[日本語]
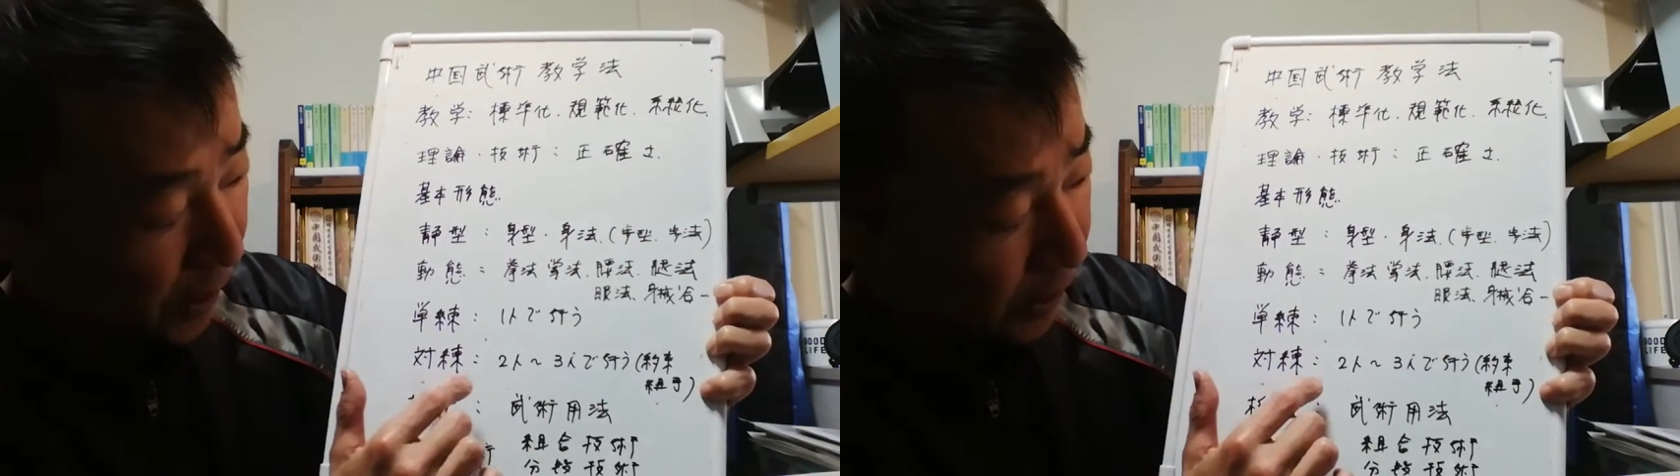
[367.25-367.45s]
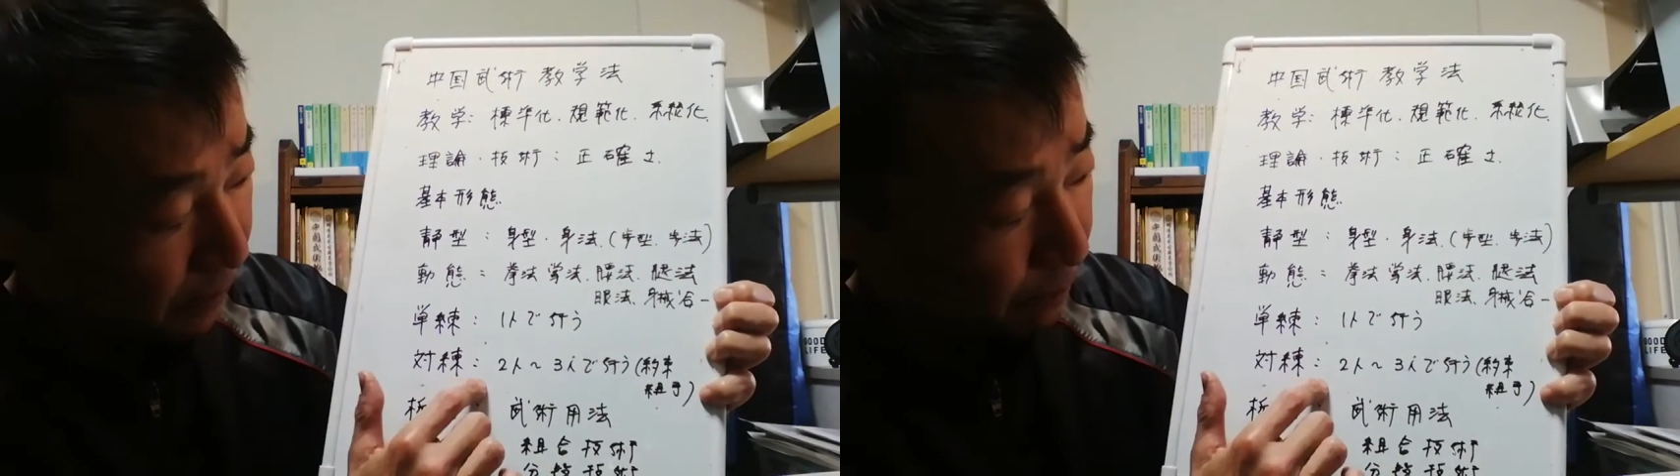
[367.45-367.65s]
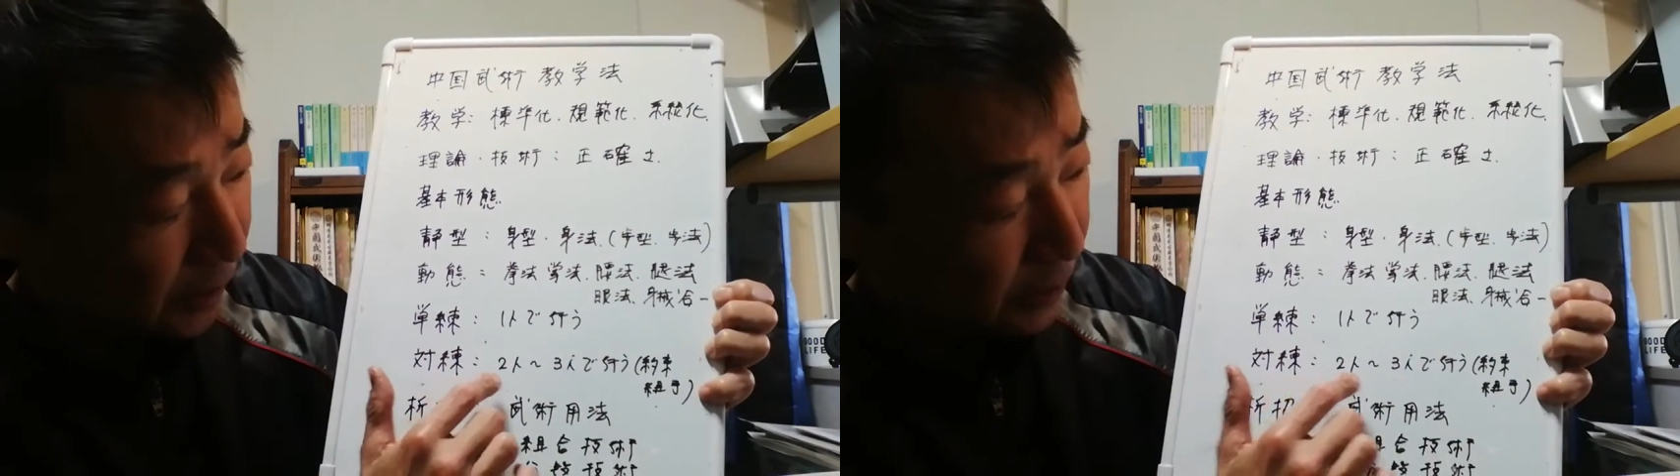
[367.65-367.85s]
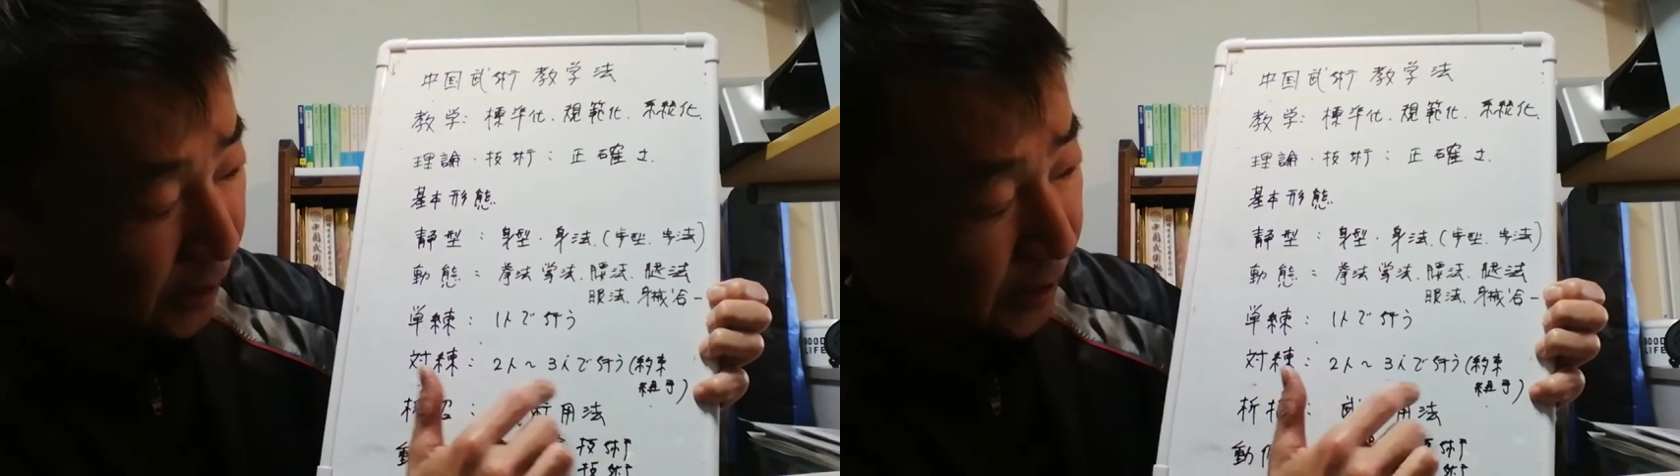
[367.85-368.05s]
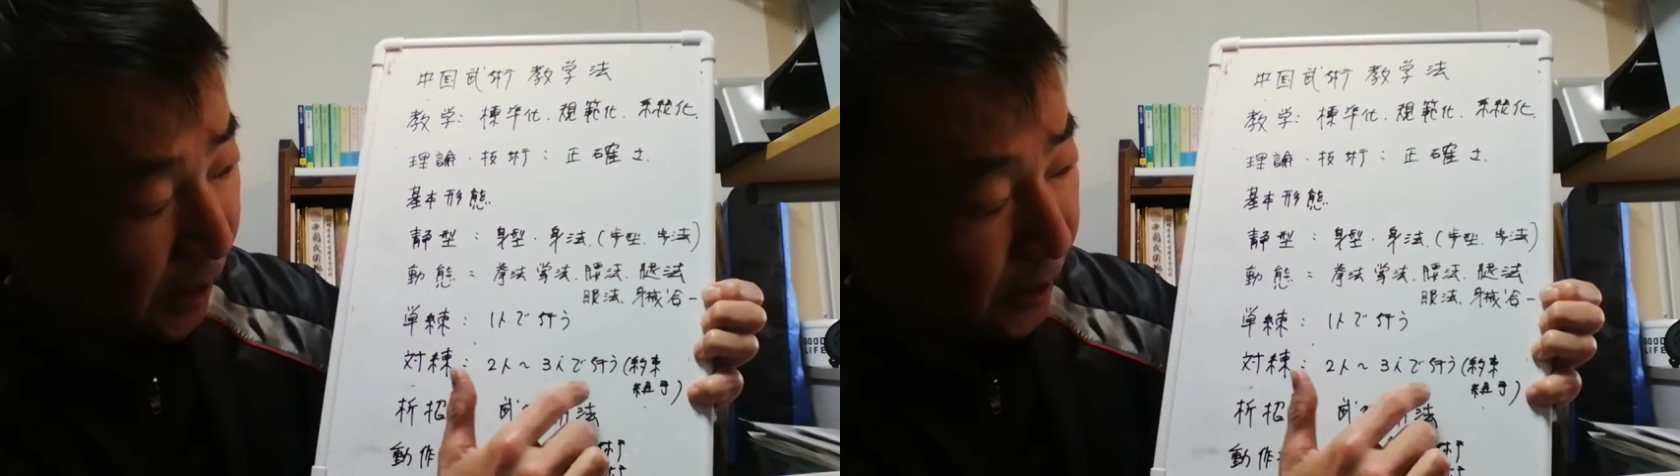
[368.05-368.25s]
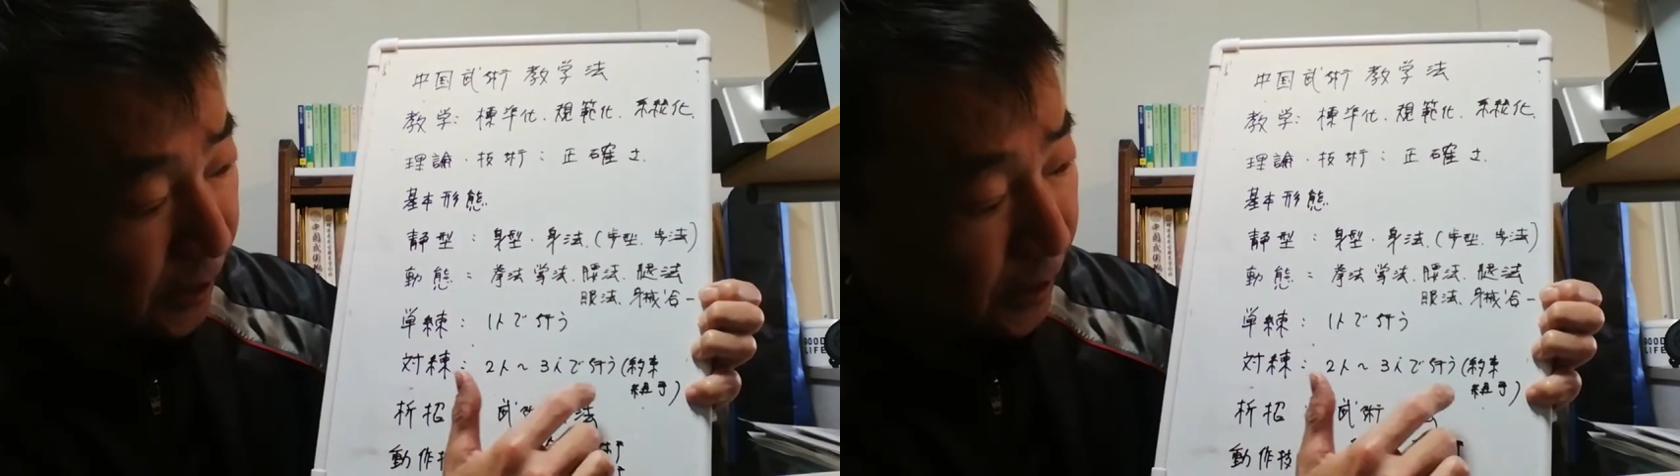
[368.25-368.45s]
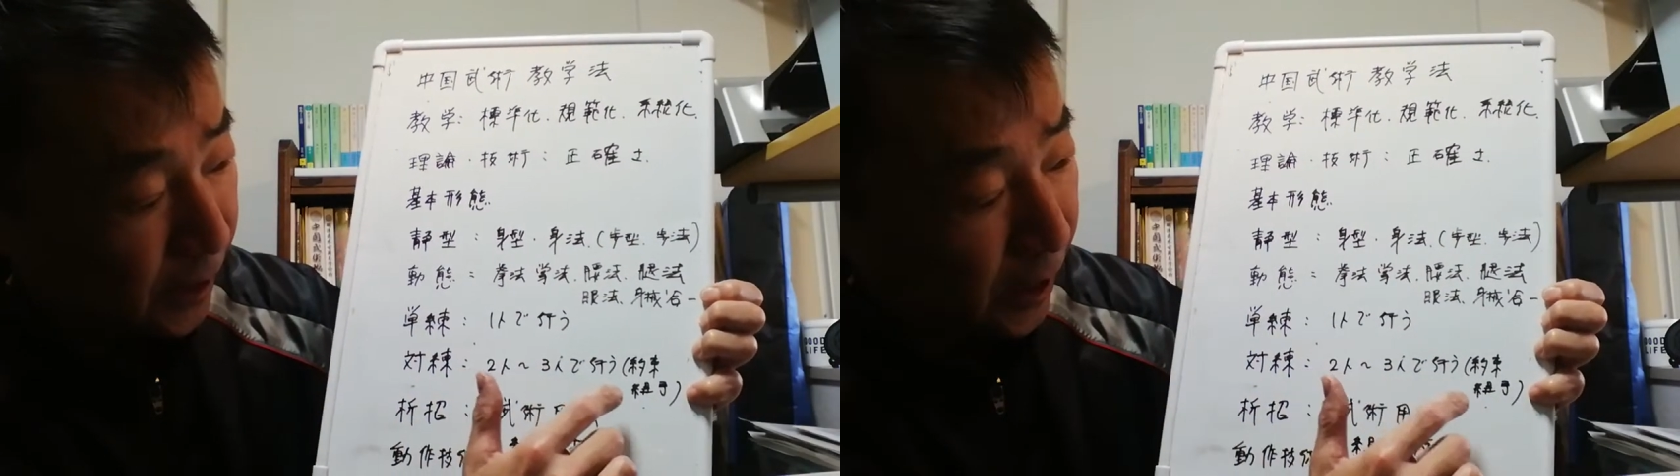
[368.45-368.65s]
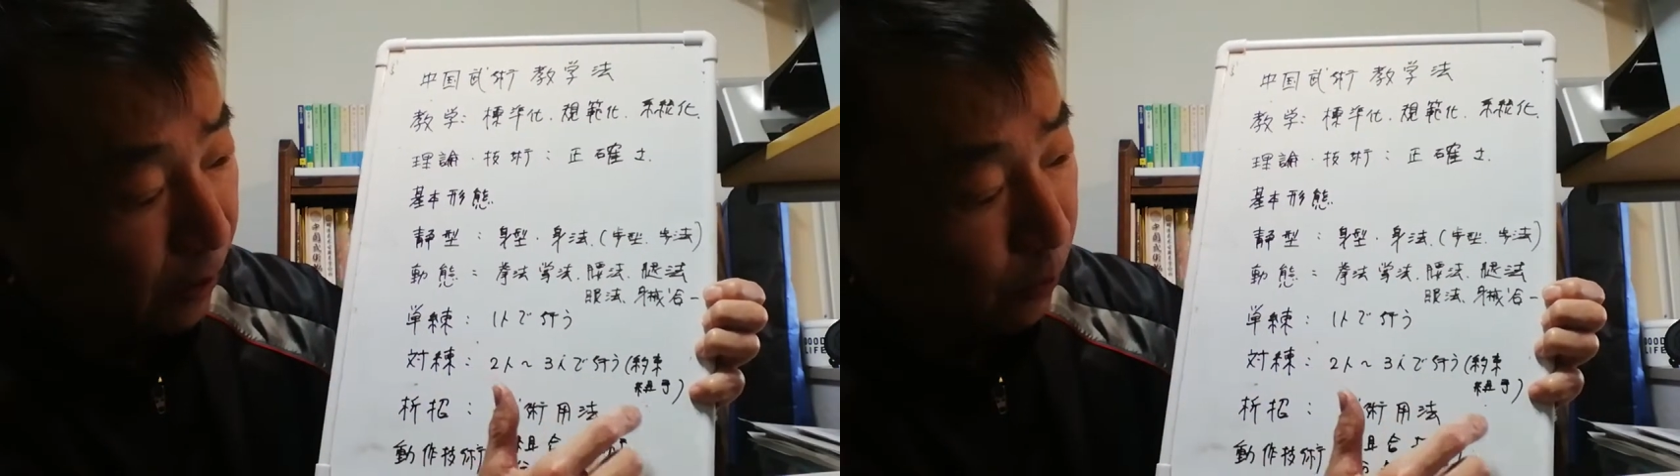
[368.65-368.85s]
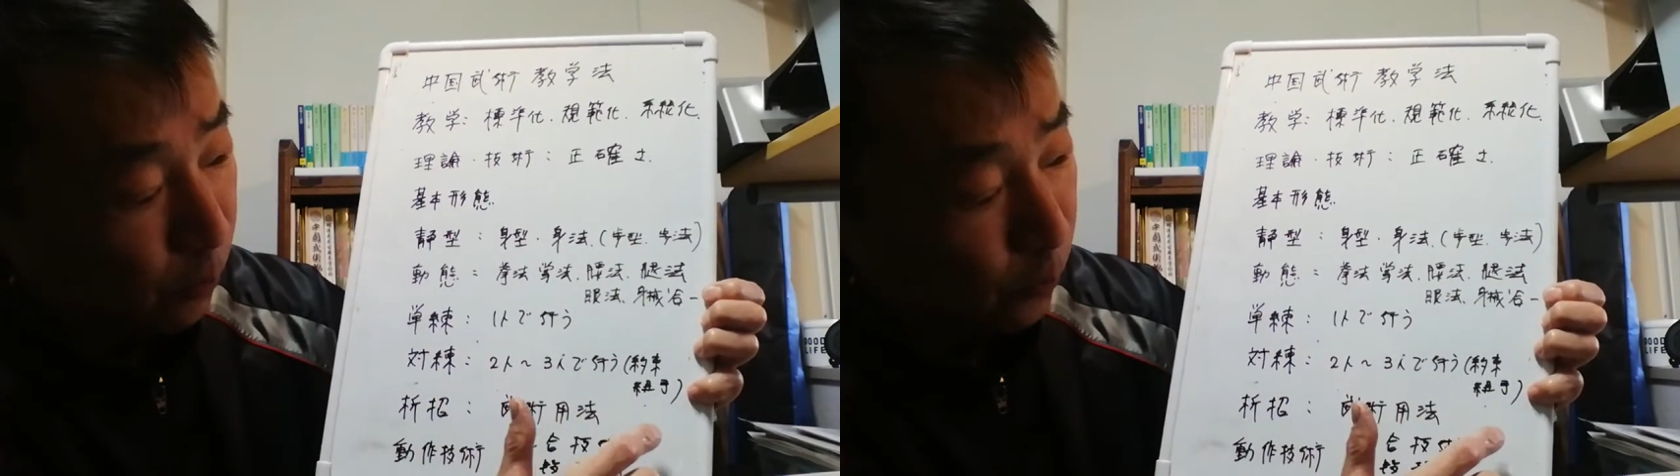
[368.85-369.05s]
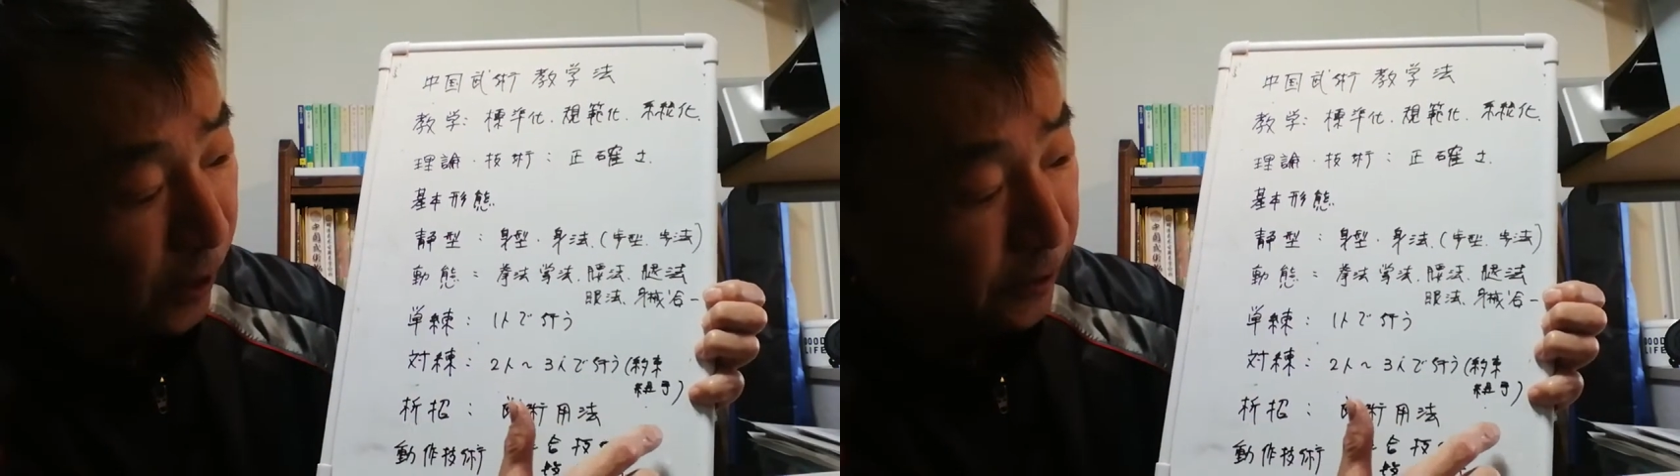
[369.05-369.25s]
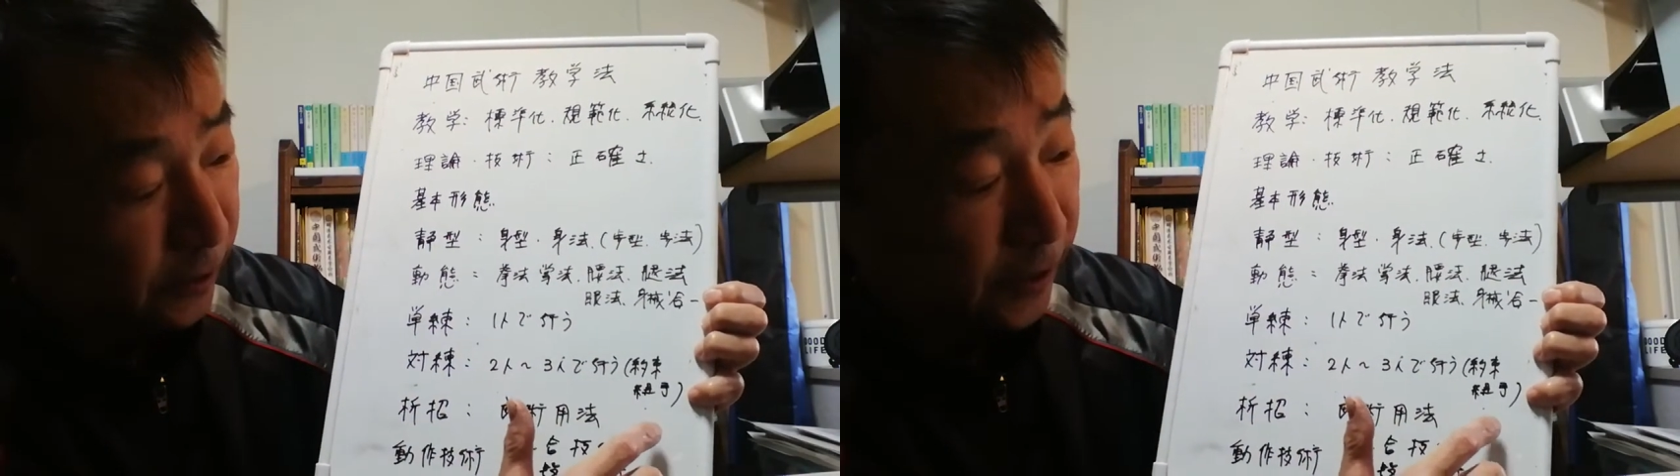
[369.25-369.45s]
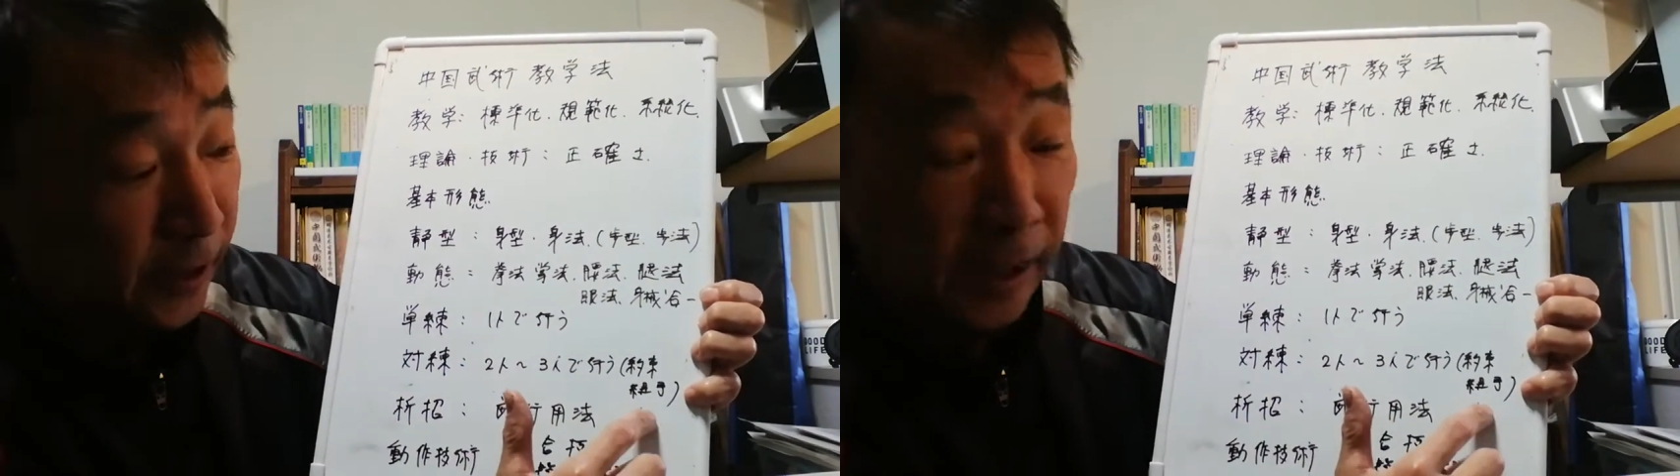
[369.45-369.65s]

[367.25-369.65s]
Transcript: 2人または3人で行う、